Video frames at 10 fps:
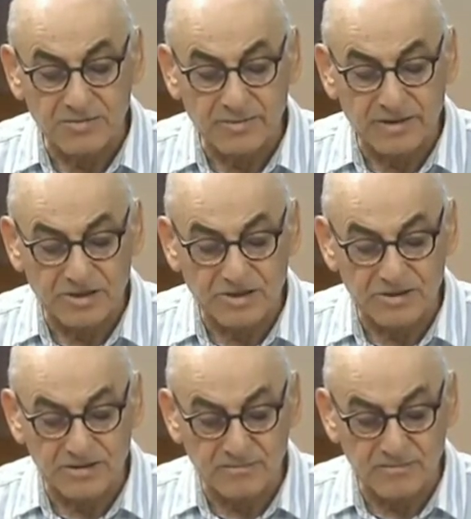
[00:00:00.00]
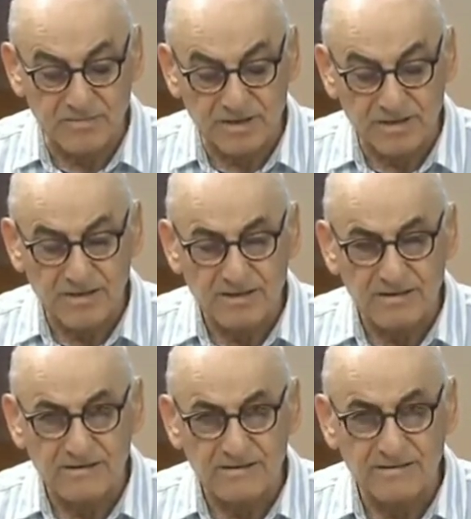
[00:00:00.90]
başlayalım. E,
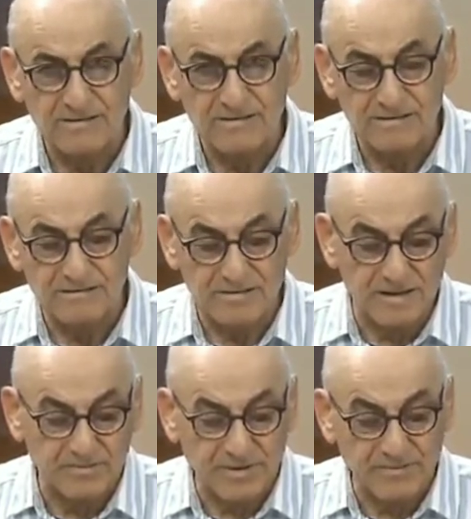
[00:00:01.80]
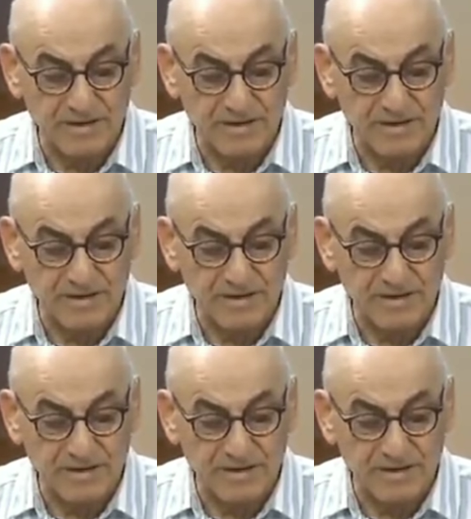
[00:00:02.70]
depremden